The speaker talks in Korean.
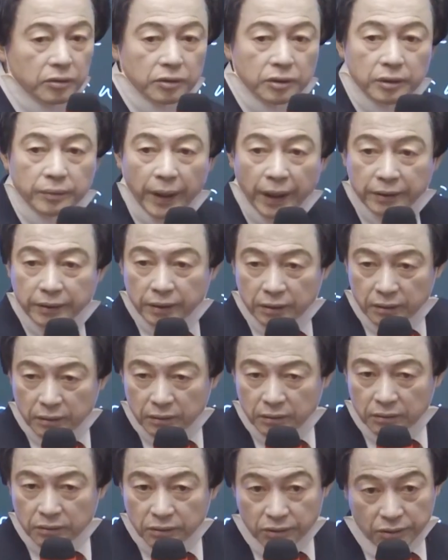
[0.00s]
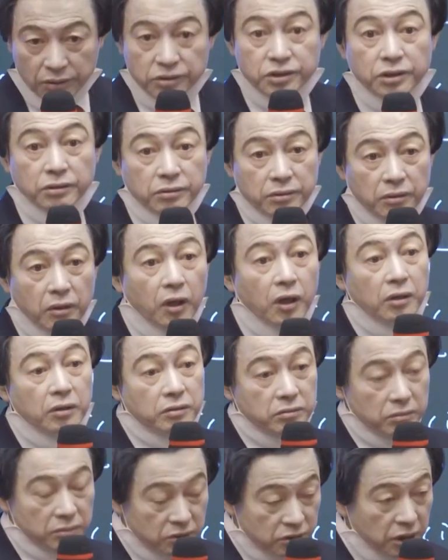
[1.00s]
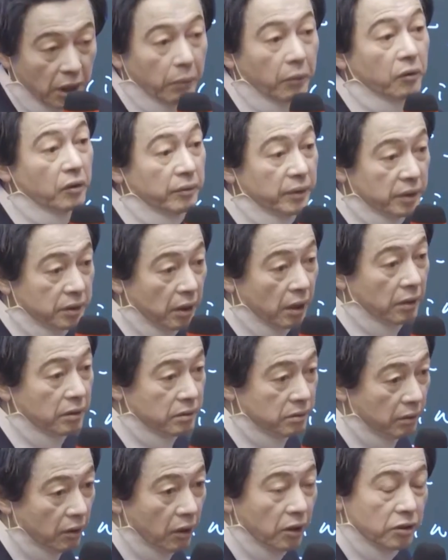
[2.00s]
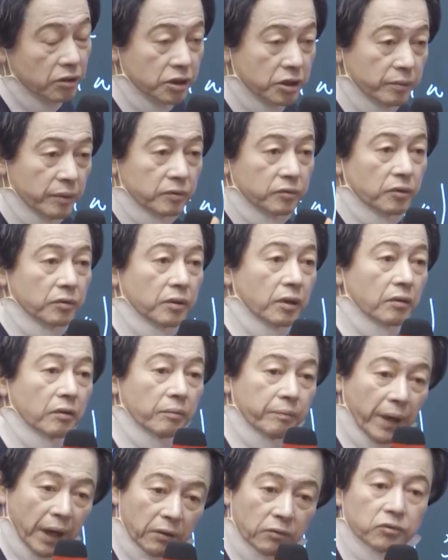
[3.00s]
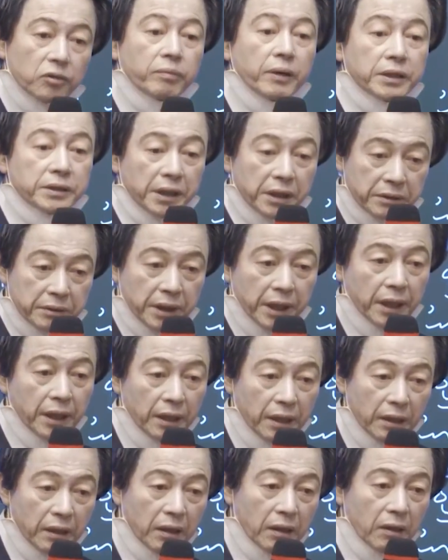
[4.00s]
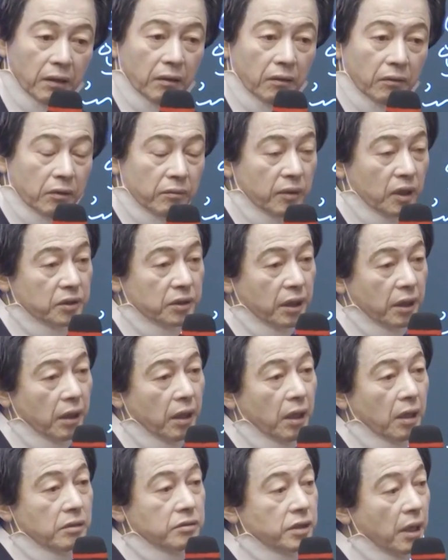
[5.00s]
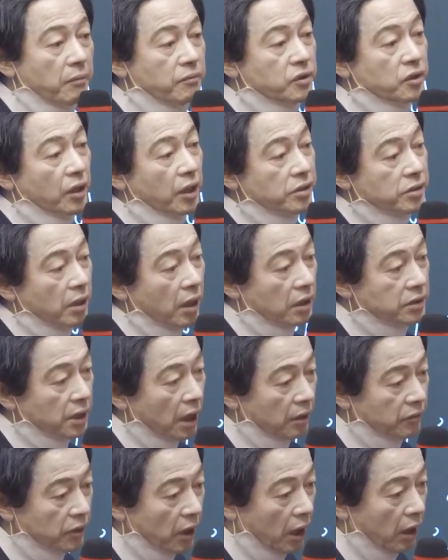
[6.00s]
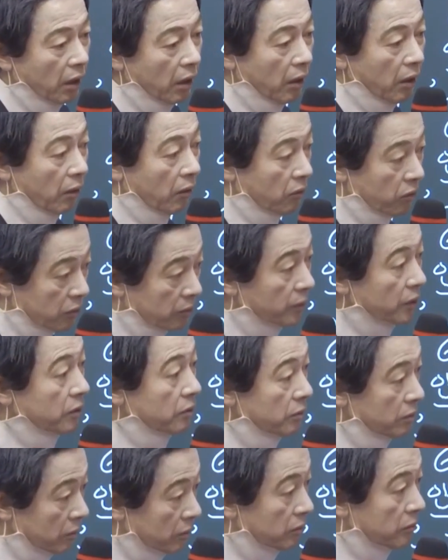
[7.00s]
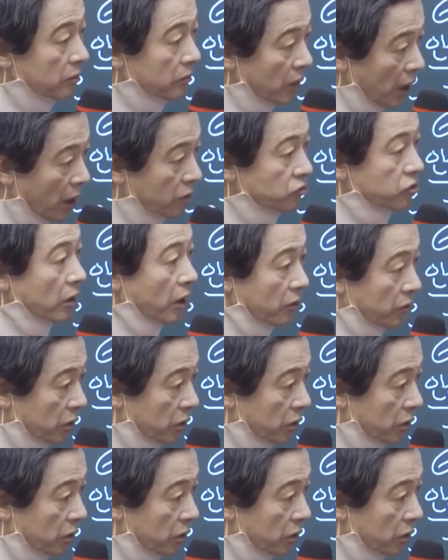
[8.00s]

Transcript: 200억 이런 식으로 자본금에 따라서 10억도 되고 100억도 받아야 돼. 그 만약에 삼성에서 가져간다. 그러면 액수가